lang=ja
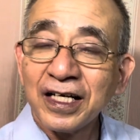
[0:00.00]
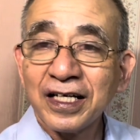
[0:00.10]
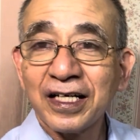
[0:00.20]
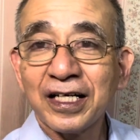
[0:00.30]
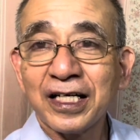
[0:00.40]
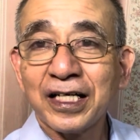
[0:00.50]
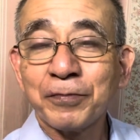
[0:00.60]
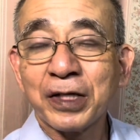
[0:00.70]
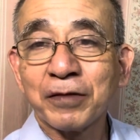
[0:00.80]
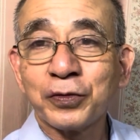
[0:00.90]
えー、
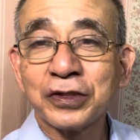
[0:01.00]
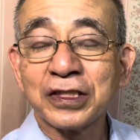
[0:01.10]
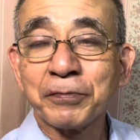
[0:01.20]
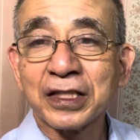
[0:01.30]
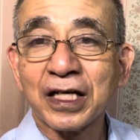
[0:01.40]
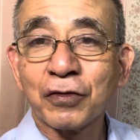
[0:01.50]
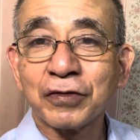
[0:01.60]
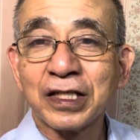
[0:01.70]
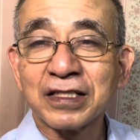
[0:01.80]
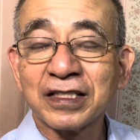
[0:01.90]
まあ、プーチンはまたこ
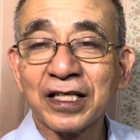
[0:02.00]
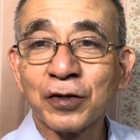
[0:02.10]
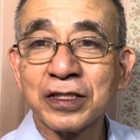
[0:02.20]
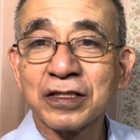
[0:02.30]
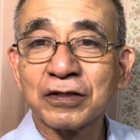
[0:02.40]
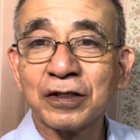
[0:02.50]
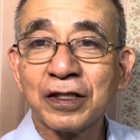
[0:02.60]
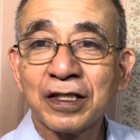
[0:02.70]
のですね、トネスク、